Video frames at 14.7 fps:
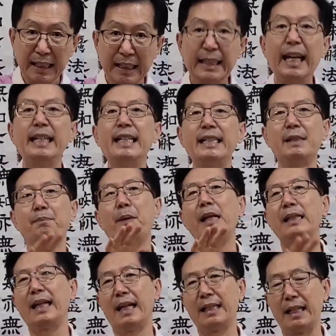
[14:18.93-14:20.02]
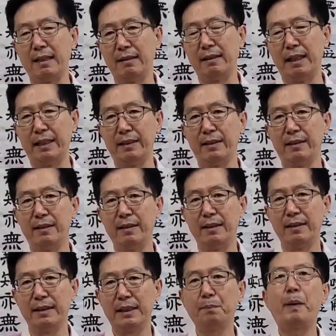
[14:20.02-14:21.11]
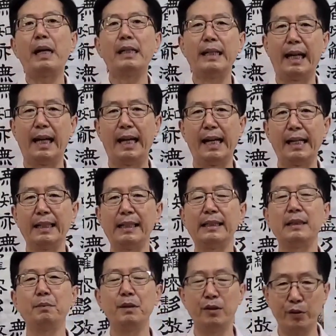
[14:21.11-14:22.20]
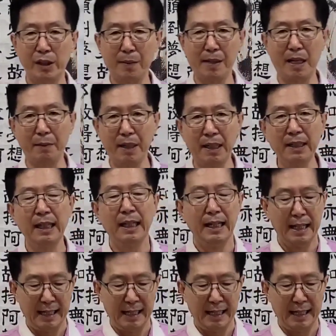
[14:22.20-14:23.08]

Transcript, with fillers: 이게 이제 18개가 되는 거예요. 18개. 그러니까 쉽게 말하면은